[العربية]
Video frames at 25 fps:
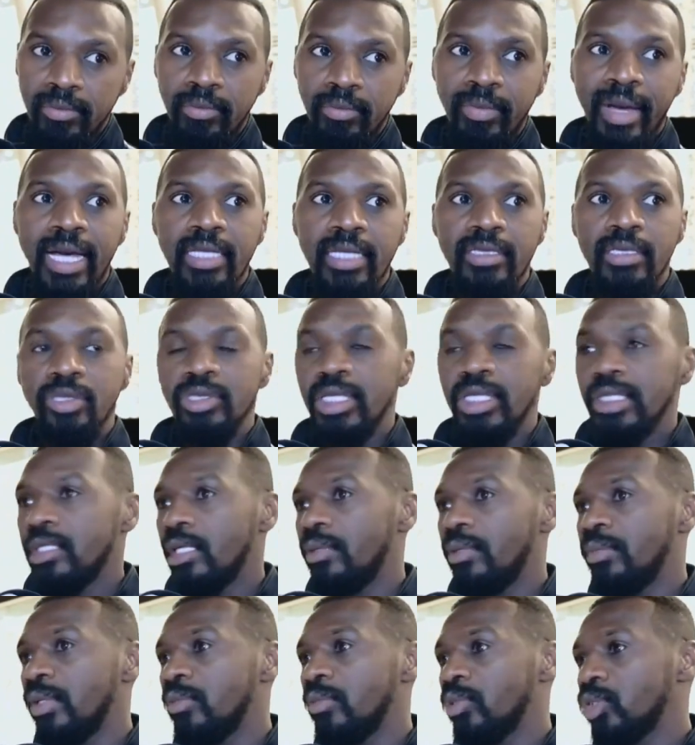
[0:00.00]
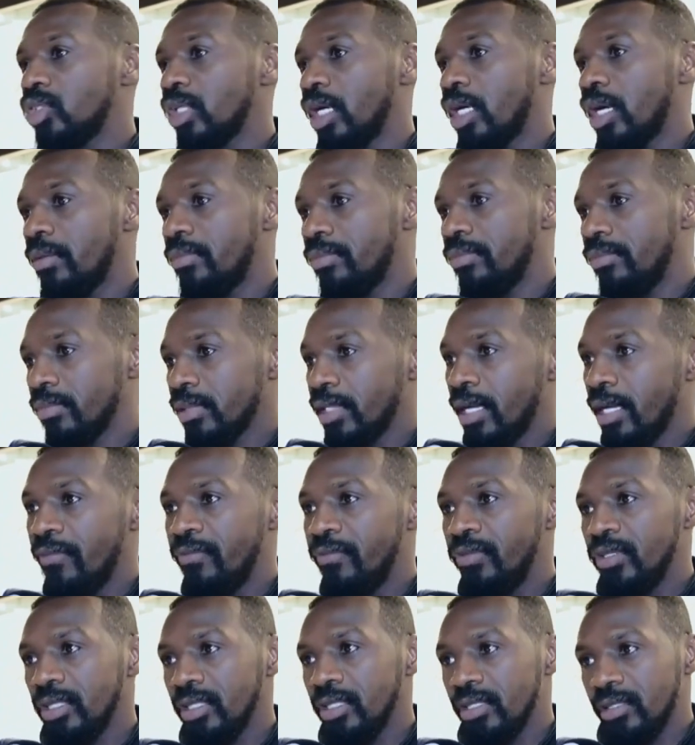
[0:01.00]
بعد عودتنا من المنتخب كان
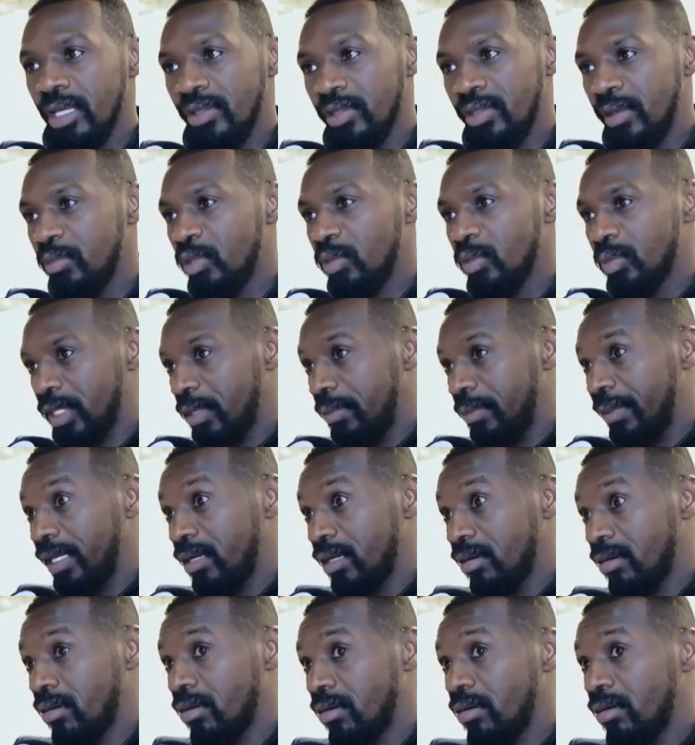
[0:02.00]
في تذبذب كبير